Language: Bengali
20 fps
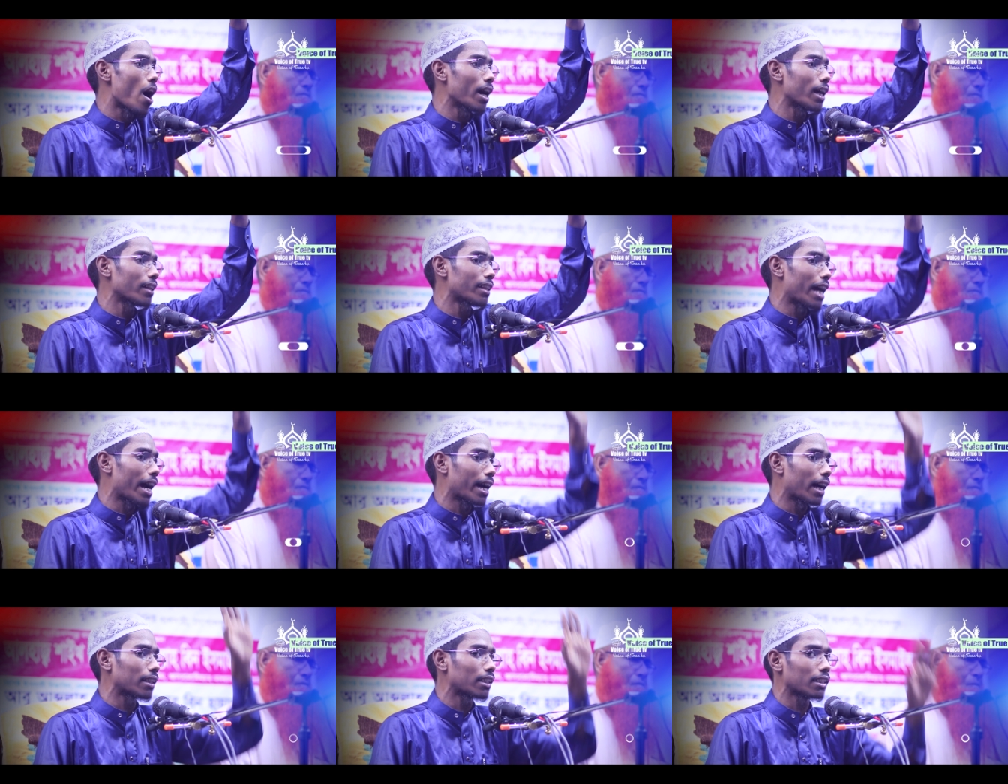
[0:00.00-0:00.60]
ভয়
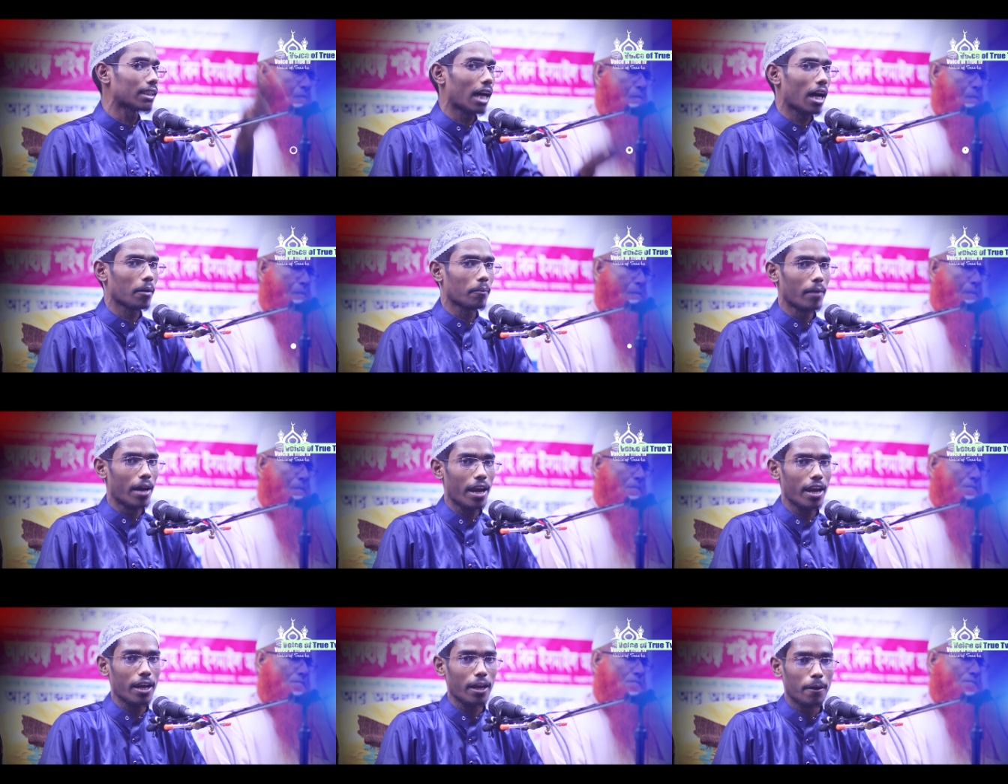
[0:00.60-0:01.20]
দেখাতে
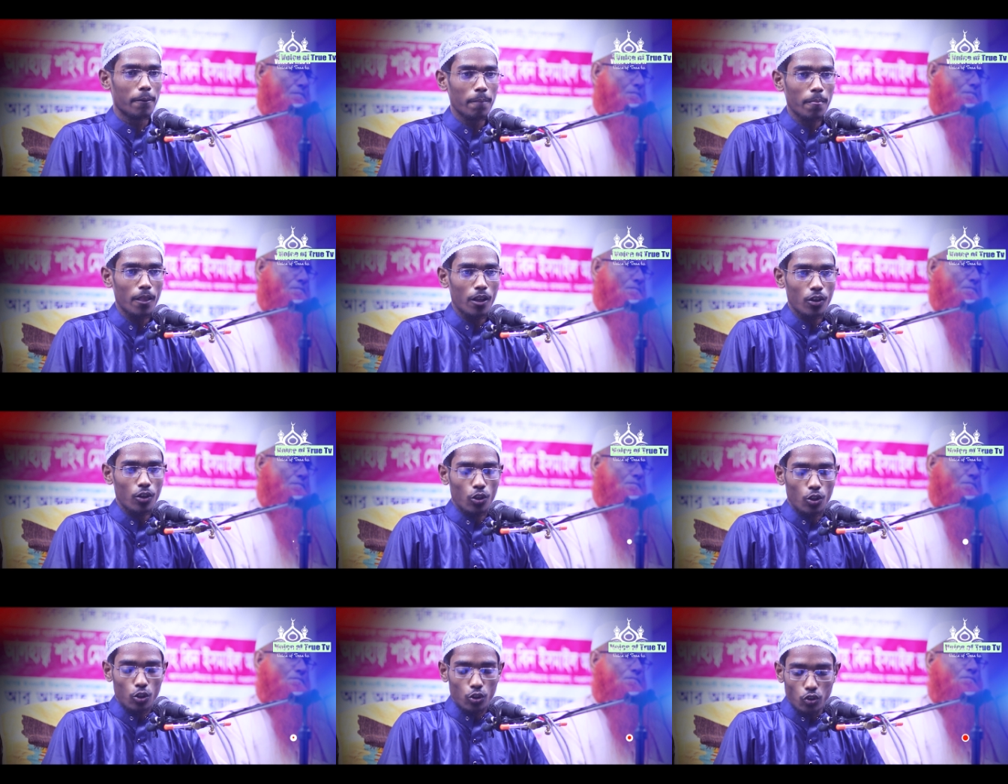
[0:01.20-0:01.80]
থাকবে
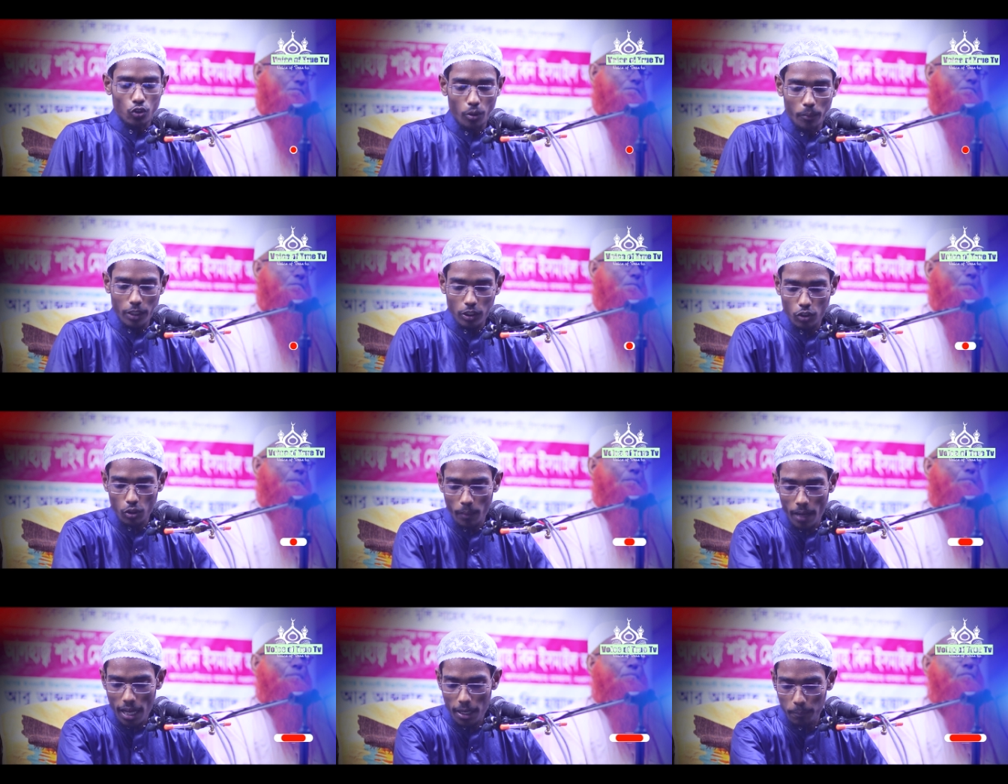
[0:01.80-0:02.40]
তুমি
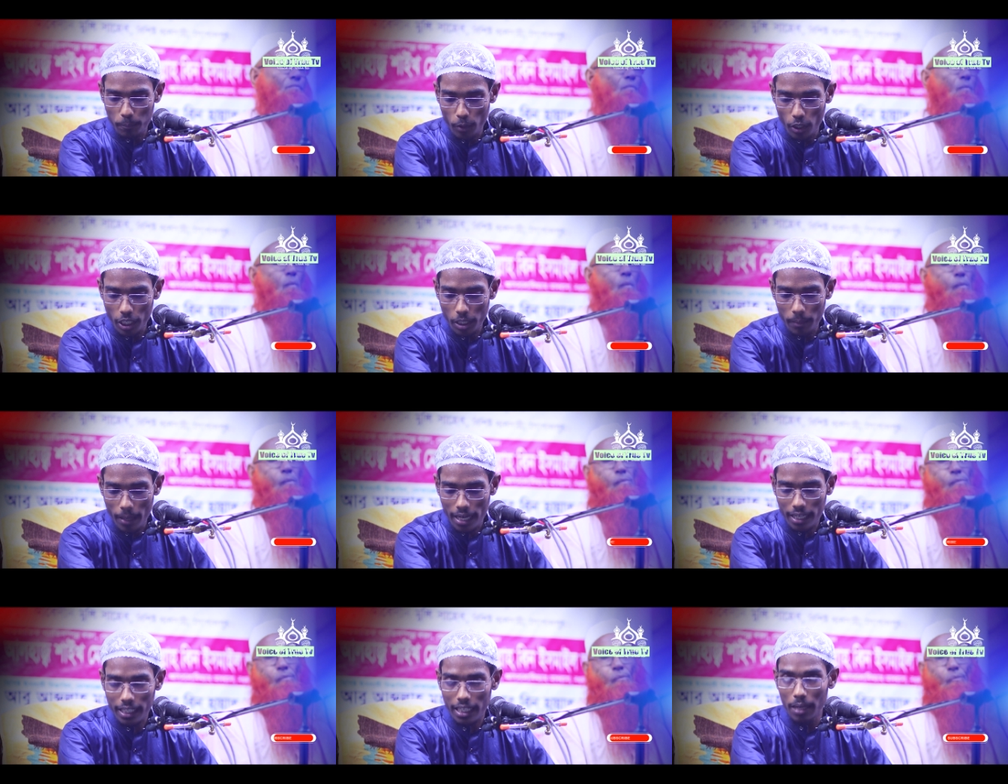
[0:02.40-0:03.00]
তোমার
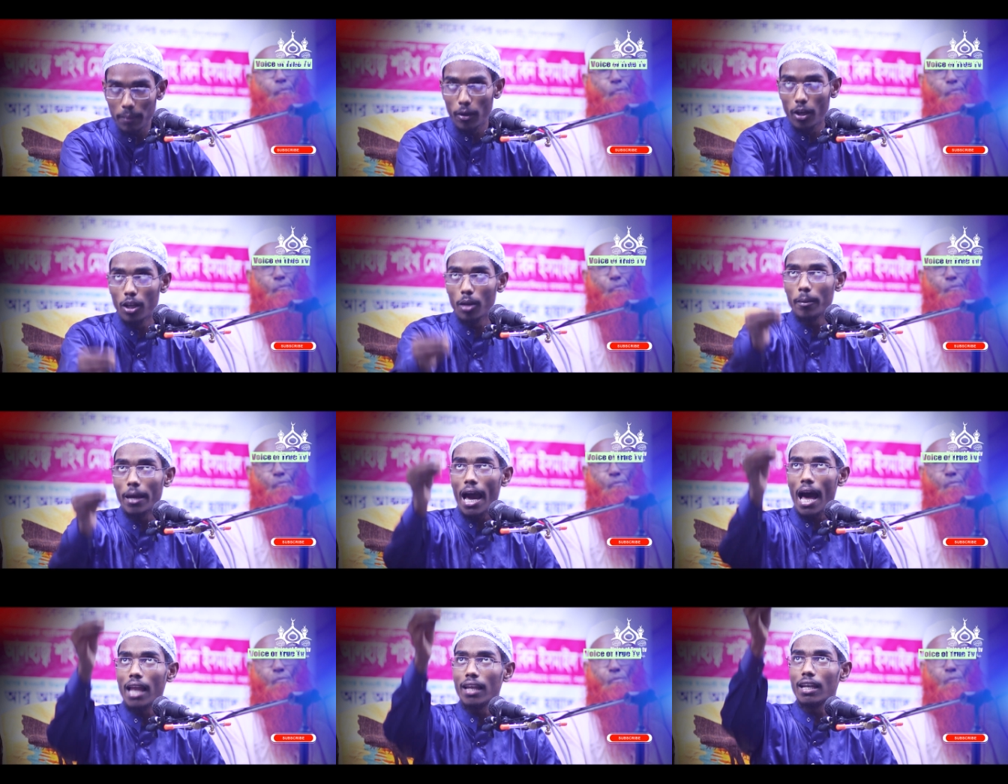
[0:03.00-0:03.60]
পরিবারকে
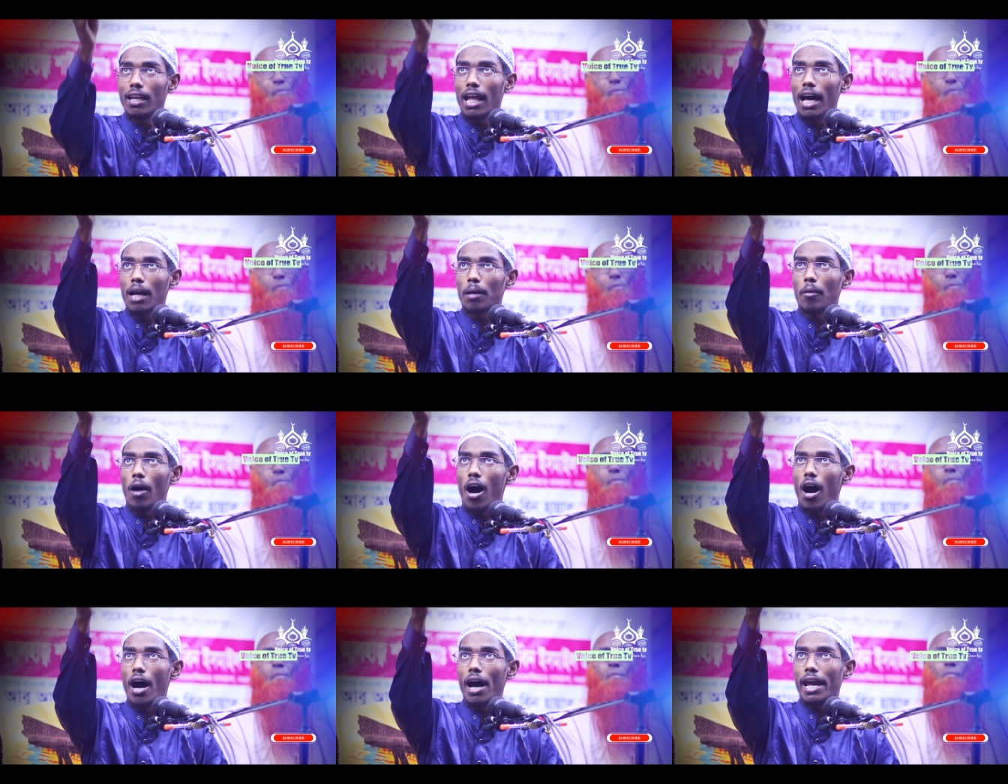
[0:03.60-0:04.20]
বলবে আল্লাহর
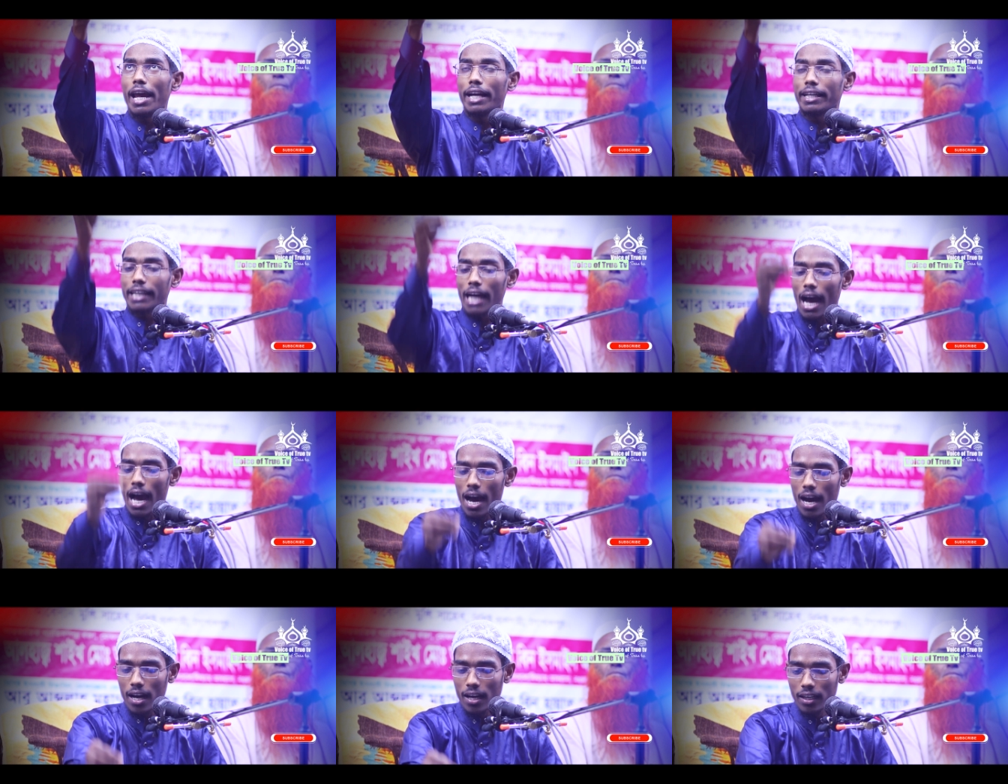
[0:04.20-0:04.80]
ভয়
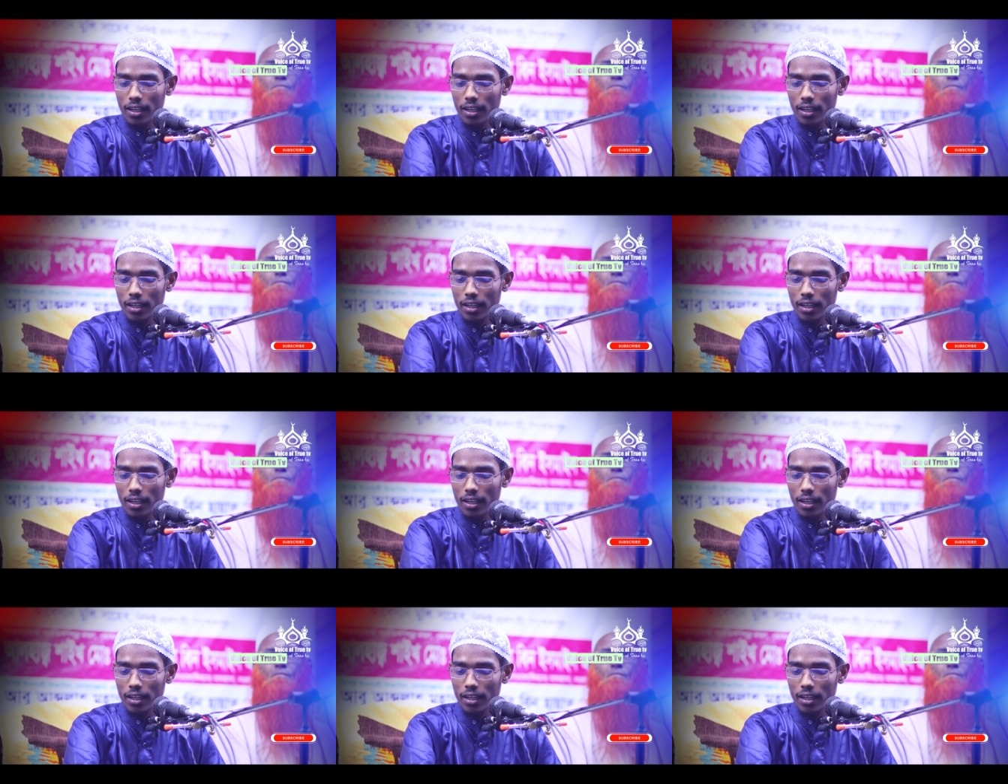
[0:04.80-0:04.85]
এটা